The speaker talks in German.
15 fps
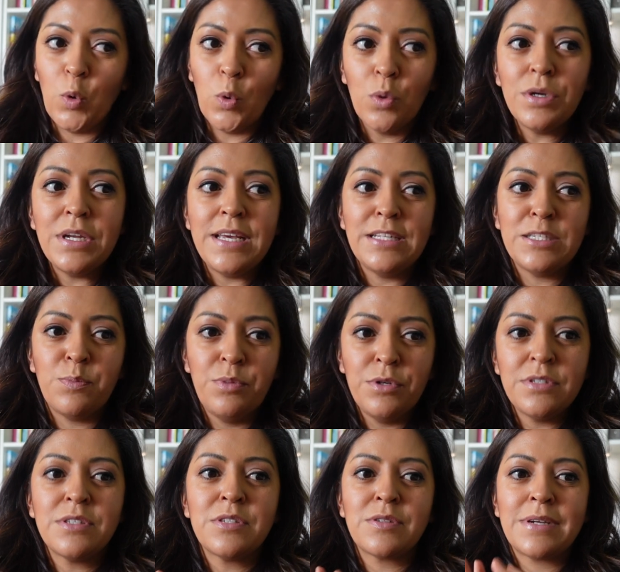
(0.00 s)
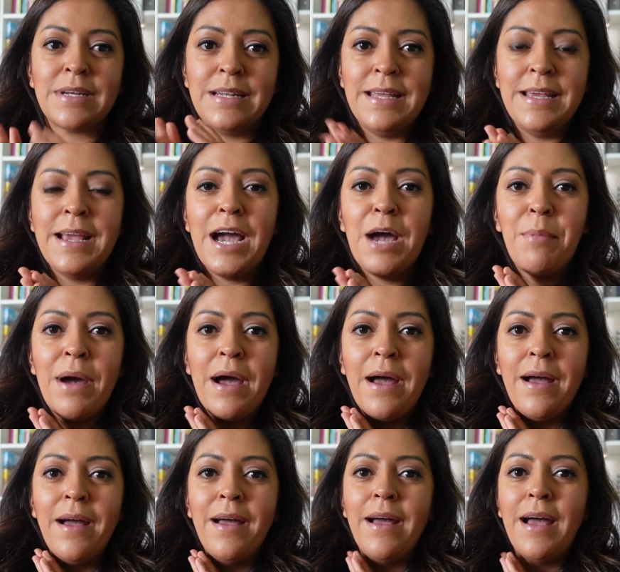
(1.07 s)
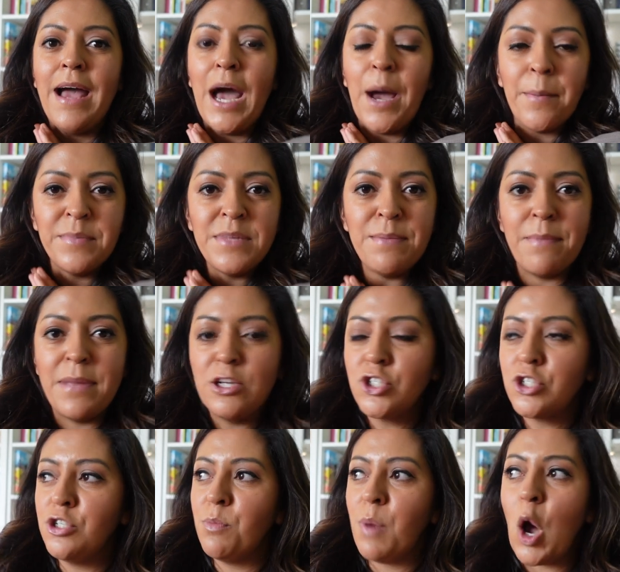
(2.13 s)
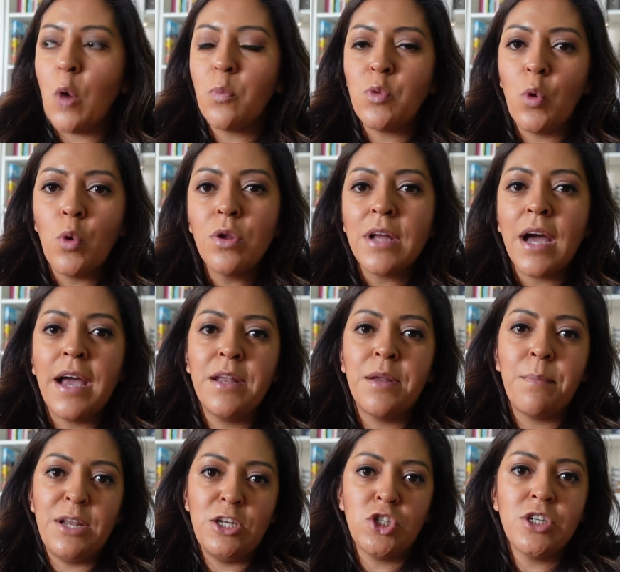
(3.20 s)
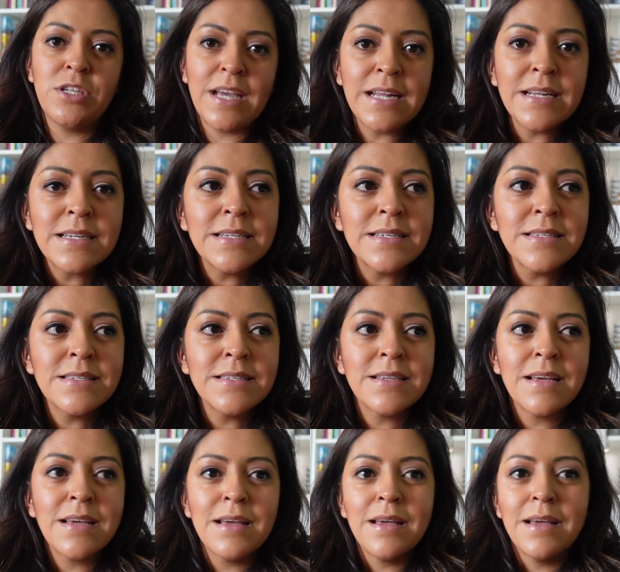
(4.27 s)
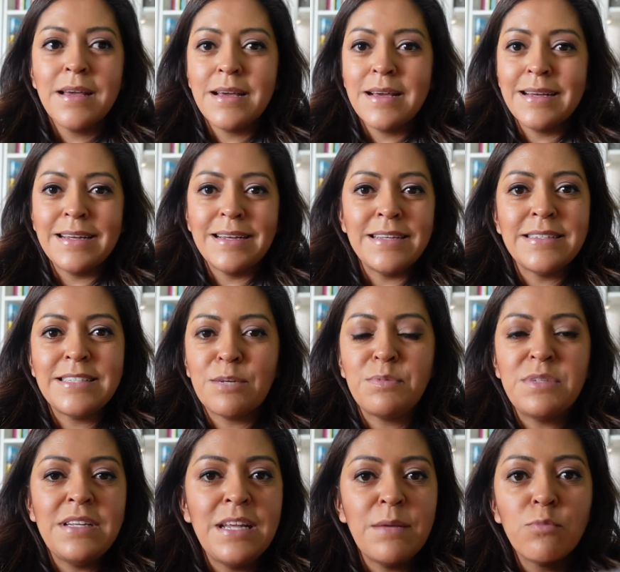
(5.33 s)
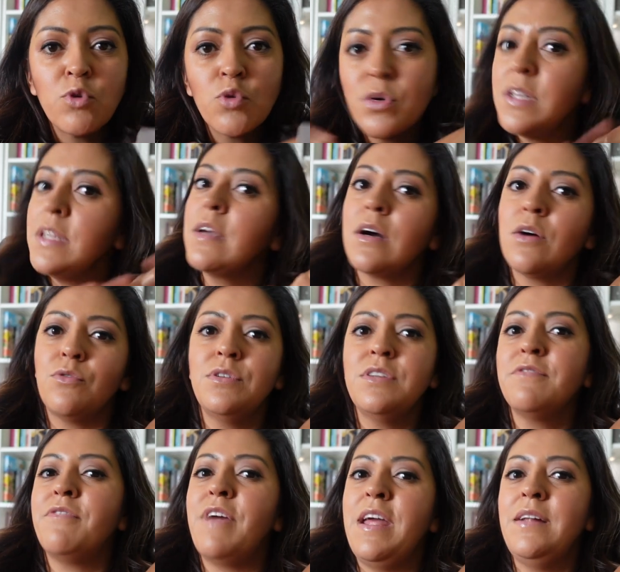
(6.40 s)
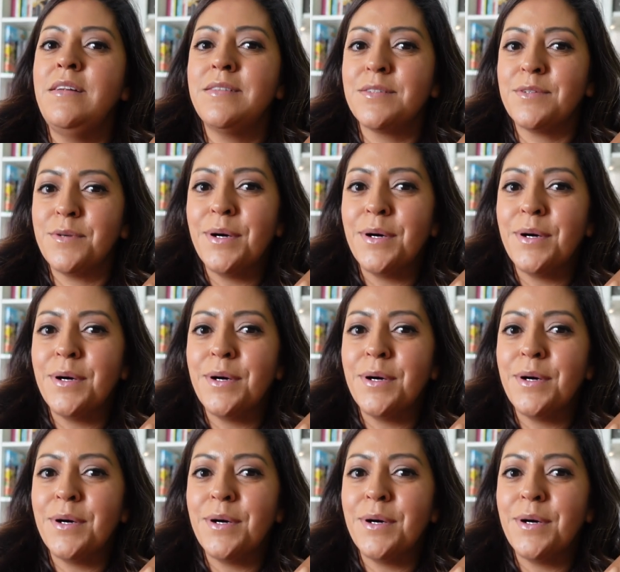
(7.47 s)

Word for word: ohne jetzt böse zu klingen, aber haben die Menschen überhaupt irgendeine Menschenkenntnis? Ich glaube, die leben nur in ihrer Hundewelt